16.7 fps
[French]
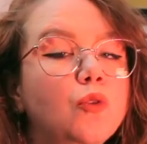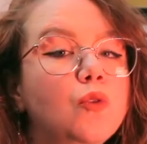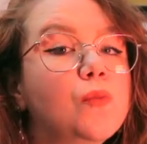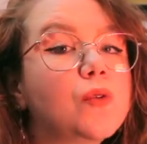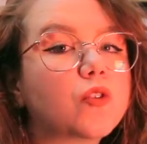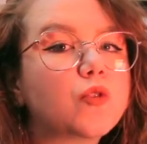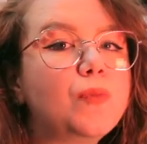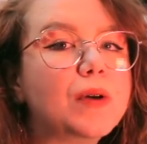on ne
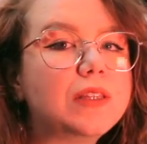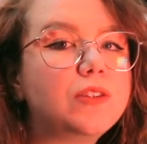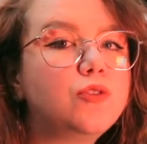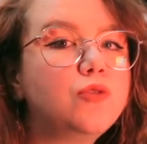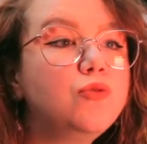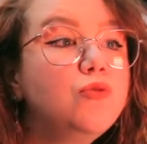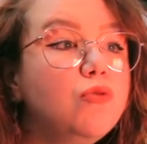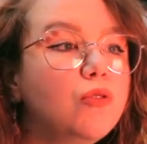mange pas de
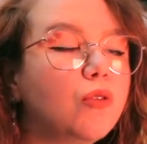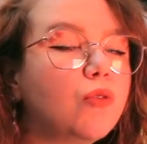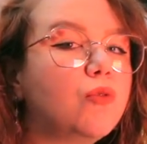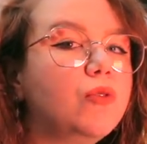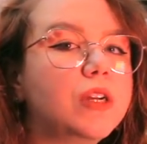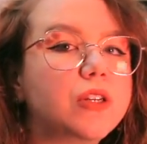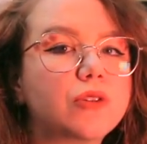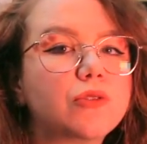sucre,
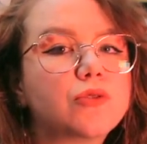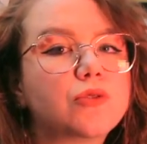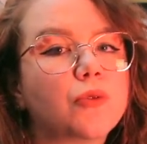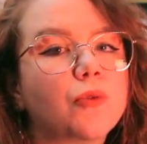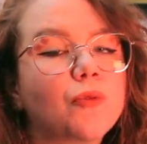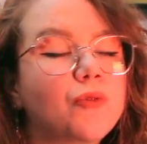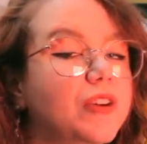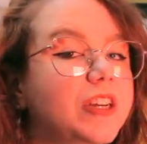où les gens
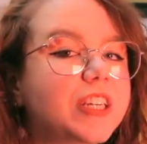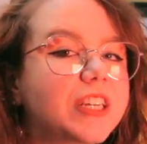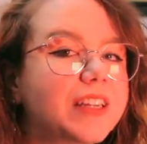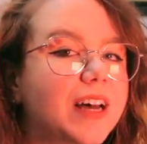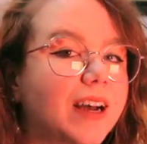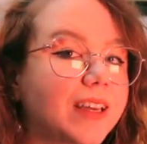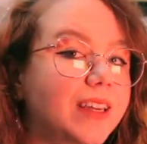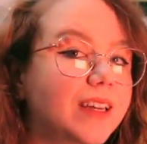sont
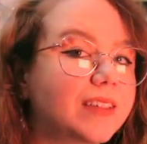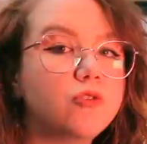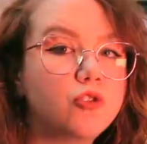végétariens.